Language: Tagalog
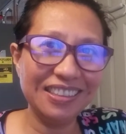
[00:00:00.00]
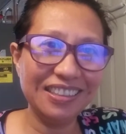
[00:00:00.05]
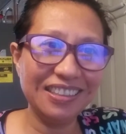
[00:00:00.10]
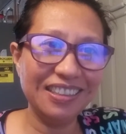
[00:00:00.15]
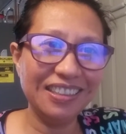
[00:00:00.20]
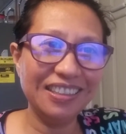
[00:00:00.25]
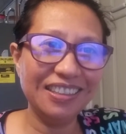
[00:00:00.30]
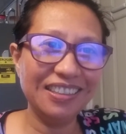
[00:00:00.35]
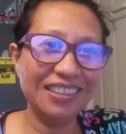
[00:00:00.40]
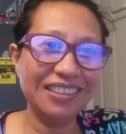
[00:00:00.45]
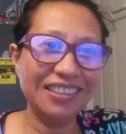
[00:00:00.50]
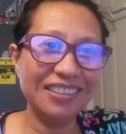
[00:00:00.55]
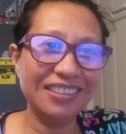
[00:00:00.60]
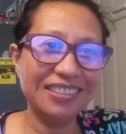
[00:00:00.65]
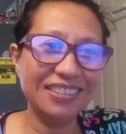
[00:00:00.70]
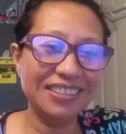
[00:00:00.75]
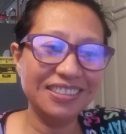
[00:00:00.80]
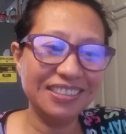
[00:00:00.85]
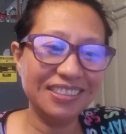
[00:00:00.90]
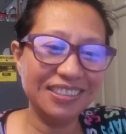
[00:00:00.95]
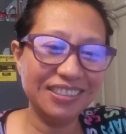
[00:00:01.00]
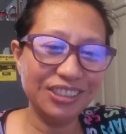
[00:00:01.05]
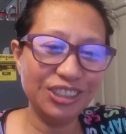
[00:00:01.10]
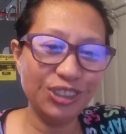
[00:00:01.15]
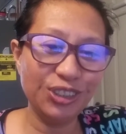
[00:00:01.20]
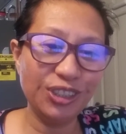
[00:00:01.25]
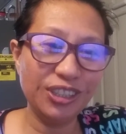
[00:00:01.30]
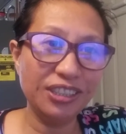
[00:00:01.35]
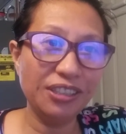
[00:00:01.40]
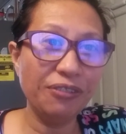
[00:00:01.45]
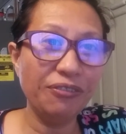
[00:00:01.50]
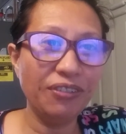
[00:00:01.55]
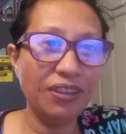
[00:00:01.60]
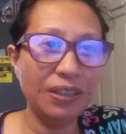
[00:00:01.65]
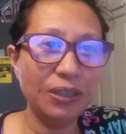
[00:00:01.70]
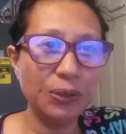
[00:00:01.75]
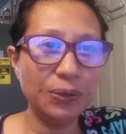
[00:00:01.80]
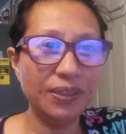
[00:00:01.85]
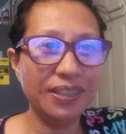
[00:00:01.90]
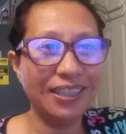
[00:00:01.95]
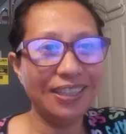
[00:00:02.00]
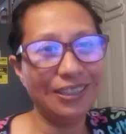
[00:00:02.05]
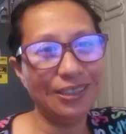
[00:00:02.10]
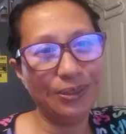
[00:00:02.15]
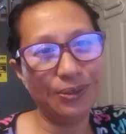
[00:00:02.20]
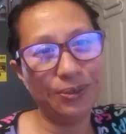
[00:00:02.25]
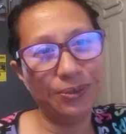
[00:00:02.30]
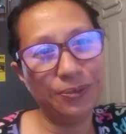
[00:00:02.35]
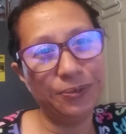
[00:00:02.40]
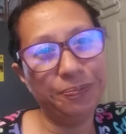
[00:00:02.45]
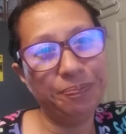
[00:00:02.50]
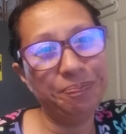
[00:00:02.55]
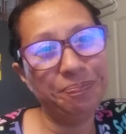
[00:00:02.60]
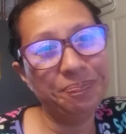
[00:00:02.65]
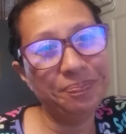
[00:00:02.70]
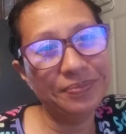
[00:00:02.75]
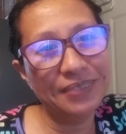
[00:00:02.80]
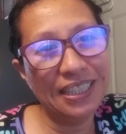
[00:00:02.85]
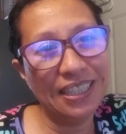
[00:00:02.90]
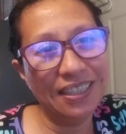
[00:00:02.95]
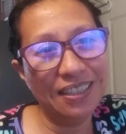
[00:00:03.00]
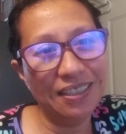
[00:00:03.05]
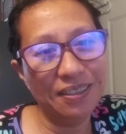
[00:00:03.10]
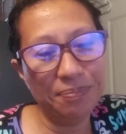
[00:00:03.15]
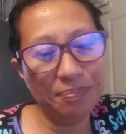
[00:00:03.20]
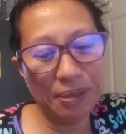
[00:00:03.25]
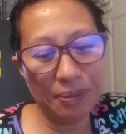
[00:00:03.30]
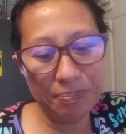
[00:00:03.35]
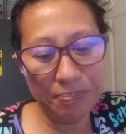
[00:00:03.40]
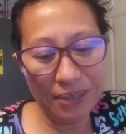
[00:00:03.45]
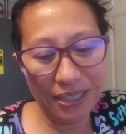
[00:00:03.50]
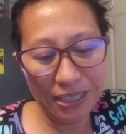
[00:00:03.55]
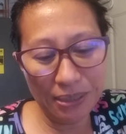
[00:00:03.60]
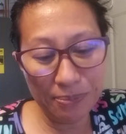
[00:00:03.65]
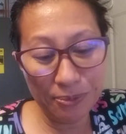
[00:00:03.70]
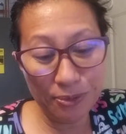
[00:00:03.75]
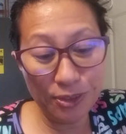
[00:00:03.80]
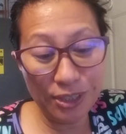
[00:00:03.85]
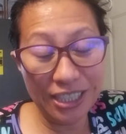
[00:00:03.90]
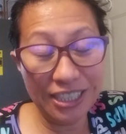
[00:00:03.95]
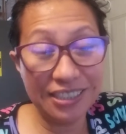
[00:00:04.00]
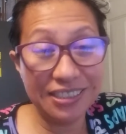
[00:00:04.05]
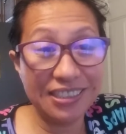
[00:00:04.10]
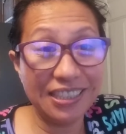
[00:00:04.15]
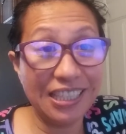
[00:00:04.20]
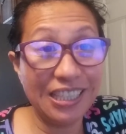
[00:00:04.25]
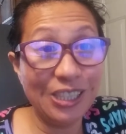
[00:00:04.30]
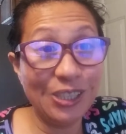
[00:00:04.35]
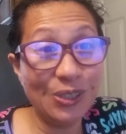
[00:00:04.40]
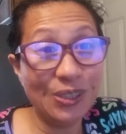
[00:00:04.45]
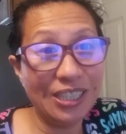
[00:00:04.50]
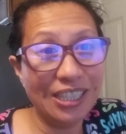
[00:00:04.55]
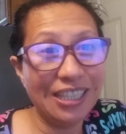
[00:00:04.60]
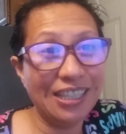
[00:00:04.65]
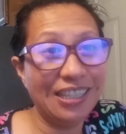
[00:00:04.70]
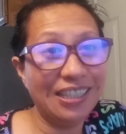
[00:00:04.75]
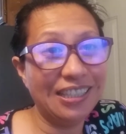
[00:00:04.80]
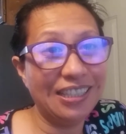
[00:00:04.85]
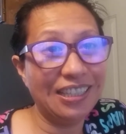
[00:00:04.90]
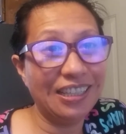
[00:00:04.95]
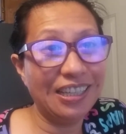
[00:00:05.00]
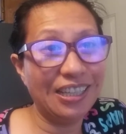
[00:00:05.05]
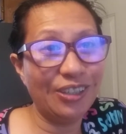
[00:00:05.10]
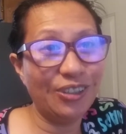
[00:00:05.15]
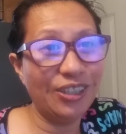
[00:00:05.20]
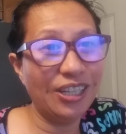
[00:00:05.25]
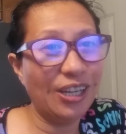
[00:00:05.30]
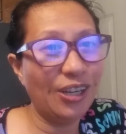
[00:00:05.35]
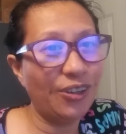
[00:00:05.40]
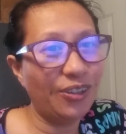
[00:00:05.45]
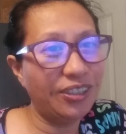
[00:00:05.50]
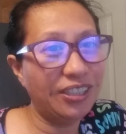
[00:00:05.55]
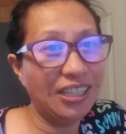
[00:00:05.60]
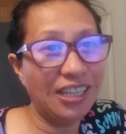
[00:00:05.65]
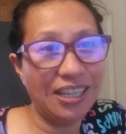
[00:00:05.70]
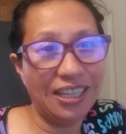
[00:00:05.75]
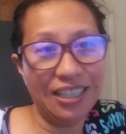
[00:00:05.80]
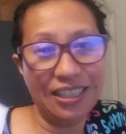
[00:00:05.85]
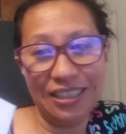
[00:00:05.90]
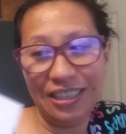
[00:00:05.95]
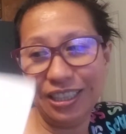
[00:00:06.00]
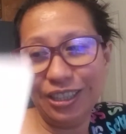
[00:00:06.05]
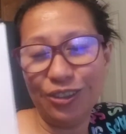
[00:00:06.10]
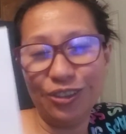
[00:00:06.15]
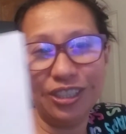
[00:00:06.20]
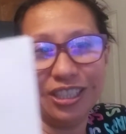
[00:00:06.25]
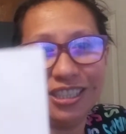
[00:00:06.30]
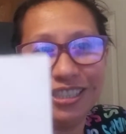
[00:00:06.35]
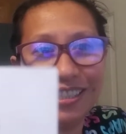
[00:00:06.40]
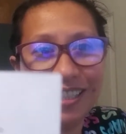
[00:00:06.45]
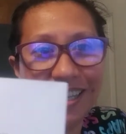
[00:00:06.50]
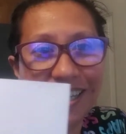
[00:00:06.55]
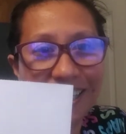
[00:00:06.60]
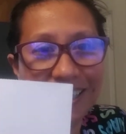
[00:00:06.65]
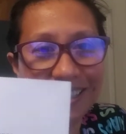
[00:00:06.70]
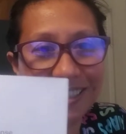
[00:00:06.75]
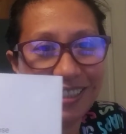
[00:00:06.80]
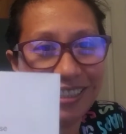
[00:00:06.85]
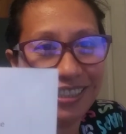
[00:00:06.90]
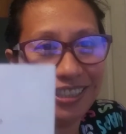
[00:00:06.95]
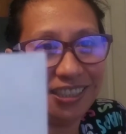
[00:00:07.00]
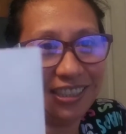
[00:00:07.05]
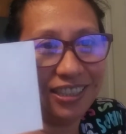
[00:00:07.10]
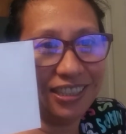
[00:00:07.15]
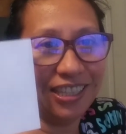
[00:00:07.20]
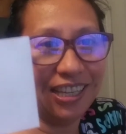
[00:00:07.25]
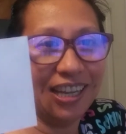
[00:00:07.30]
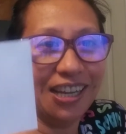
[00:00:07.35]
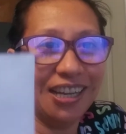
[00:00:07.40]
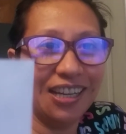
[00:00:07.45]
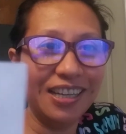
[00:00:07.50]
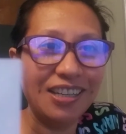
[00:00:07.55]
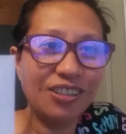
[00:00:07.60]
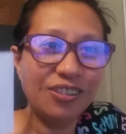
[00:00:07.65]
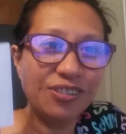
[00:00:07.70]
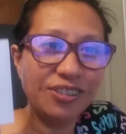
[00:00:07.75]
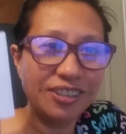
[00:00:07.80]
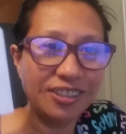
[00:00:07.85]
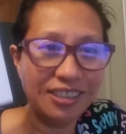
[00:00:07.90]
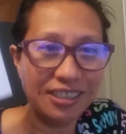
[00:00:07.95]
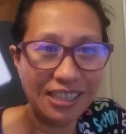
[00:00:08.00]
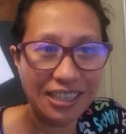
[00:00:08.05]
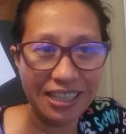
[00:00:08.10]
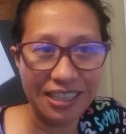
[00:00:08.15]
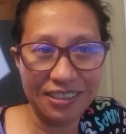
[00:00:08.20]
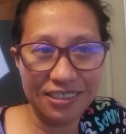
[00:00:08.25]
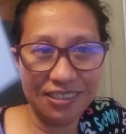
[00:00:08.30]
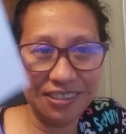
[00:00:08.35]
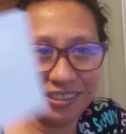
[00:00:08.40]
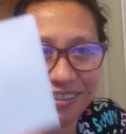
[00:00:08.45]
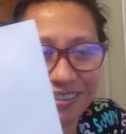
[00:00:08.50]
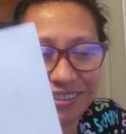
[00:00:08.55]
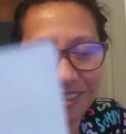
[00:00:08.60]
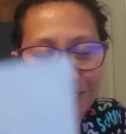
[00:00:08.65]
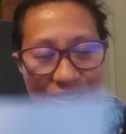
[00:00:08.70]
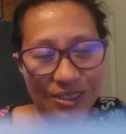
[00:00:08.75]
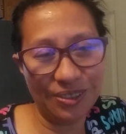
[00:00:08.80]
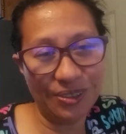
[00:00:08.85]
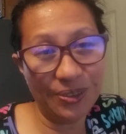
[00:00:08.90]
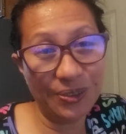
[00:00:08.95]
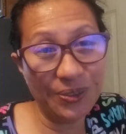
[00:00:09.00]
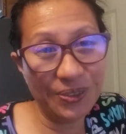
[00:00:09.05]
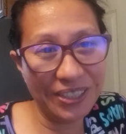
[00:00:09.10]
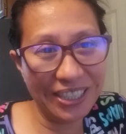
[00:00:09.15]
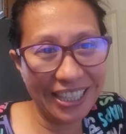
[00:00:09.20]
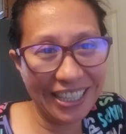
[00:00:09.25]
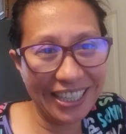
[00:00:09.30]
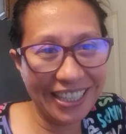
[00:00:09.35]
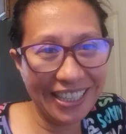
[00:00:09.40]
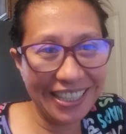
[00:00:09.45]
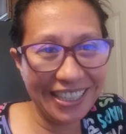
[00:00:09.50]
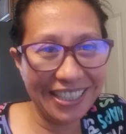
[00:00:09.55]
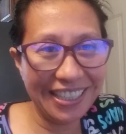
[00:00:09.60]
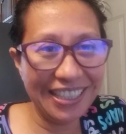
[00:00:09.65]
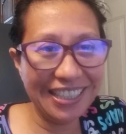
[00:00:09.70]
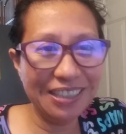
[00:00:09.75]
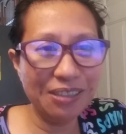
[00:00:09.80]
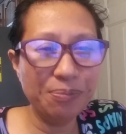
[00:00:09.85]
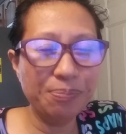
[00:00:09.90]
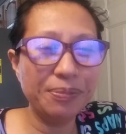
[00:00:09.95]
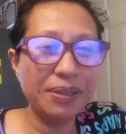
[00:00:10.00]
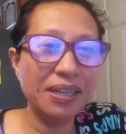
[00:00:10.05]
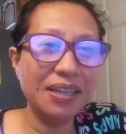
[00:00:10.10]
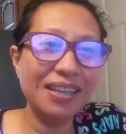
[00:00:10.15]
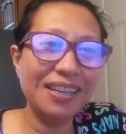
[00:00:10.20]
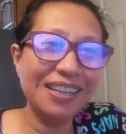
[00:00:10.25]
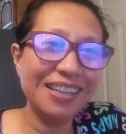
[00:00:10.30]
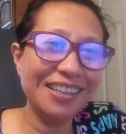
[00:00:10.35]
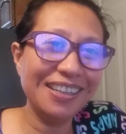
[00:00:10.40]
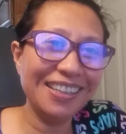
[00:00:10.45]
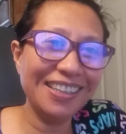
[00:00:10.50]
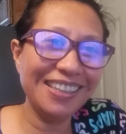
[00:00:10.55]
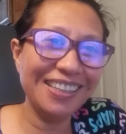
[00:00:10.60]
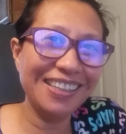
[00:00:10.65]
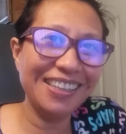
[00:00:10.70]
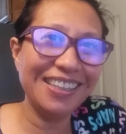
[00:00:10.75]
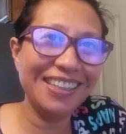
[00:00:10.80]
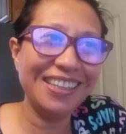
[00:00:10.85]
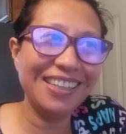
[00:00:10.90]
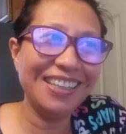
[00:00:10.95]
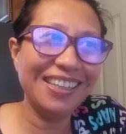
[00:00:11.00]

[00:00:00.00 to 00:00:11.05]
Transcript: Uh, sa short na video na ito. Pagpaalam ko lang sa inyo na nagkaroon na, na andito na sa akin ang Google AdSense ko. Okay? And bye!